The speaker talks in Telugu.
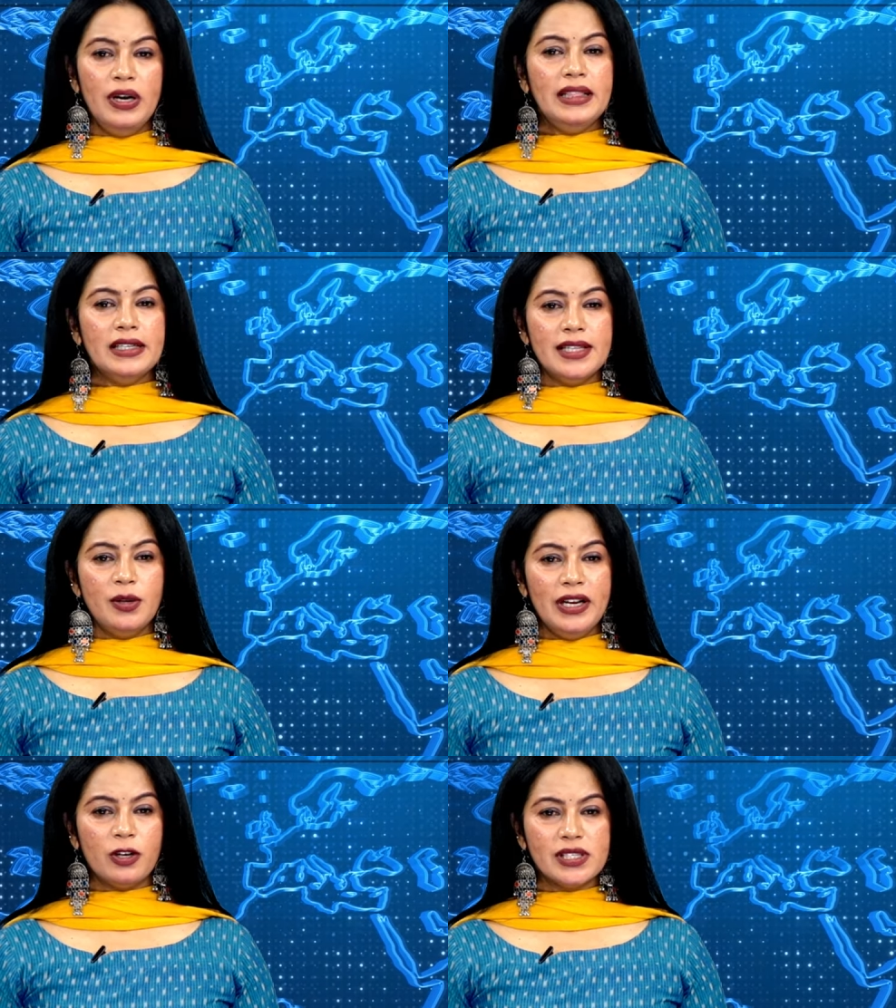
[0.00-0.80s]
ఉన్నత
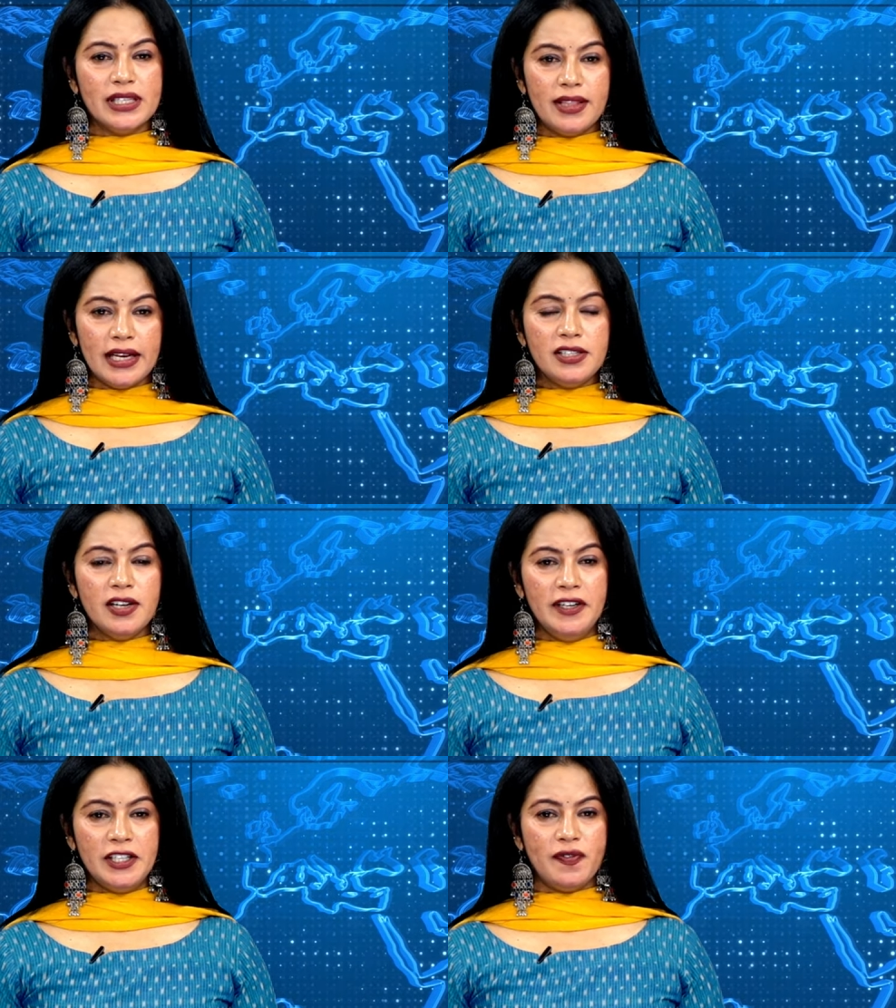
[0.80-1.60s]
చదువుల కోసం దేశం
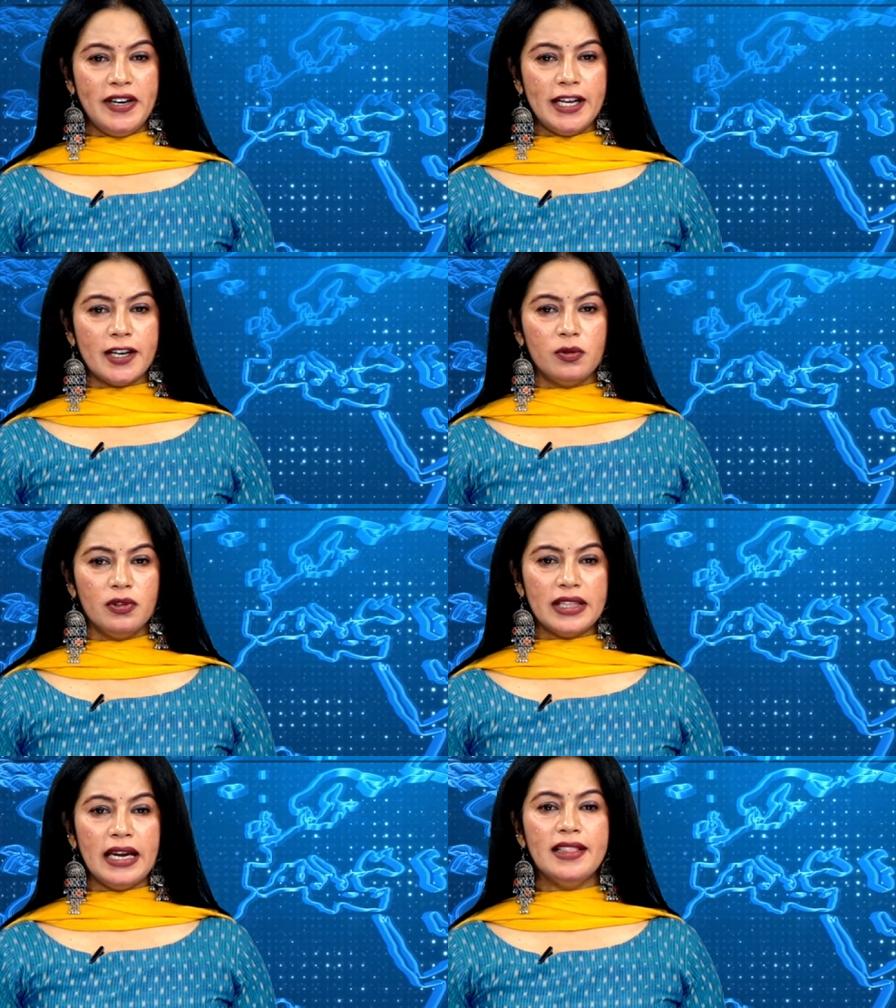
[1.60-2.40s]
విడిచి వెళ్లారు
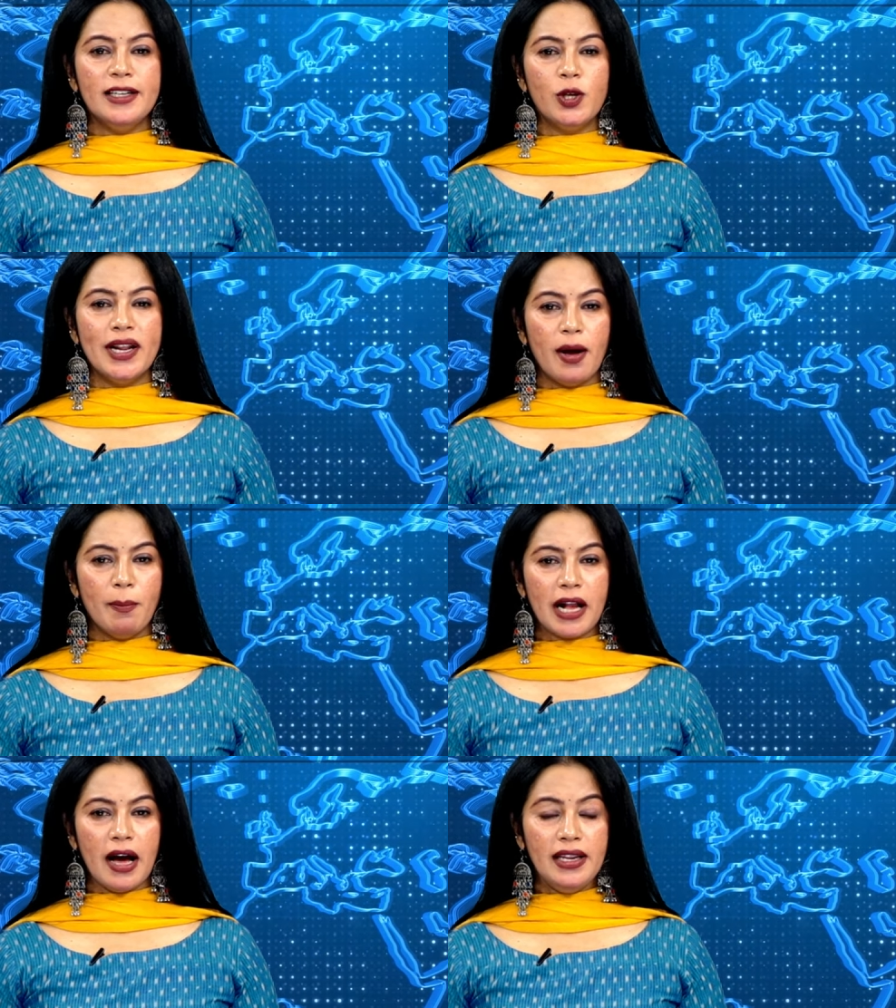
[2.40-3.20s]
తల్లిదండ్రుల
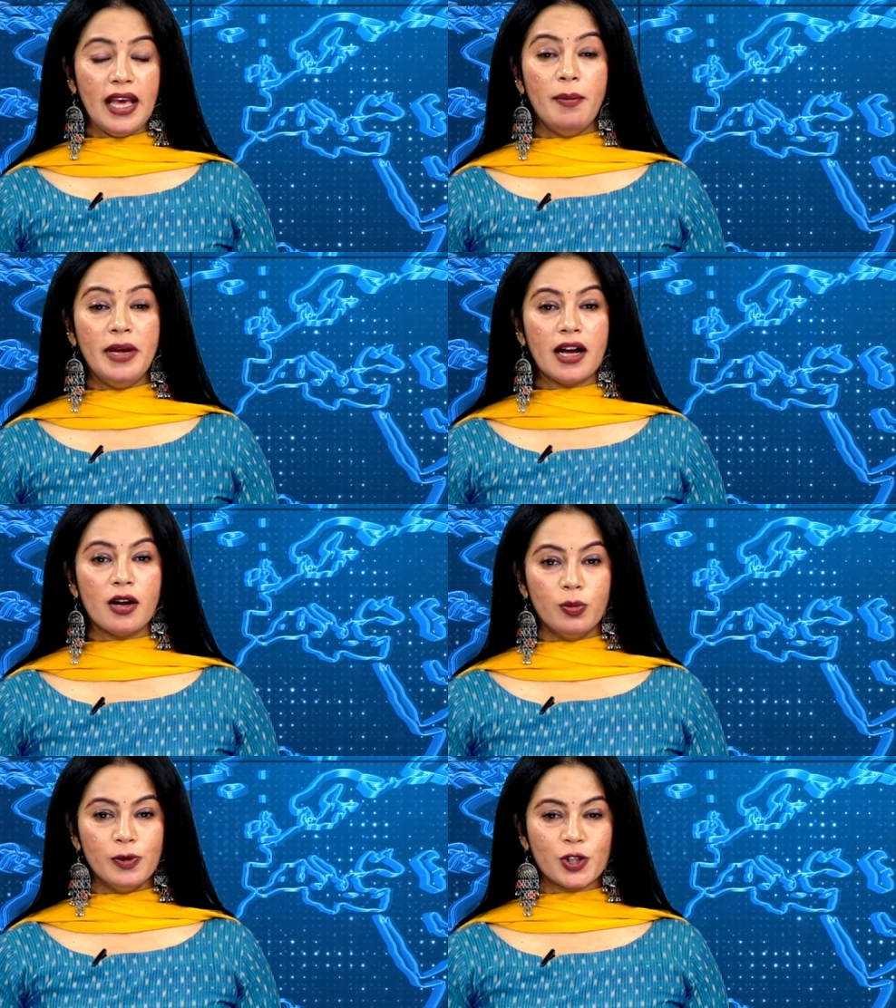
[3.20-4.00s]
నమ్మకాన్ని
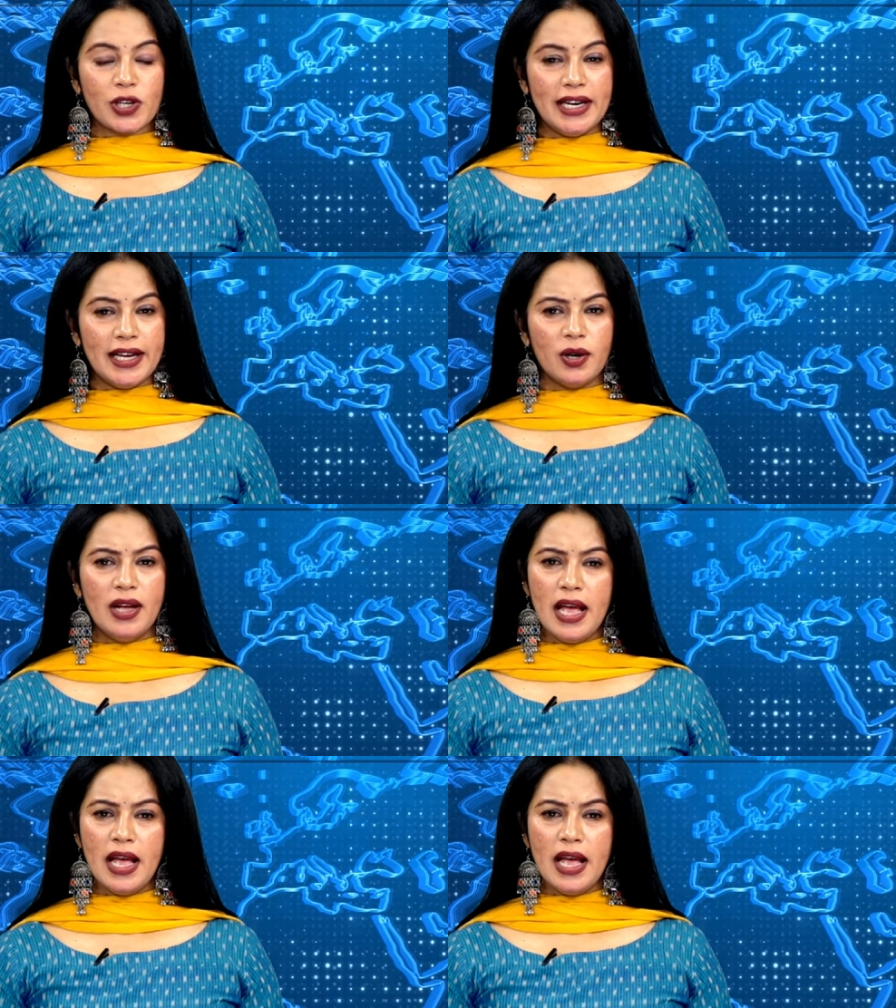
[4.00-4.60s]
అమెరికాకు మోసుకెళ్లారు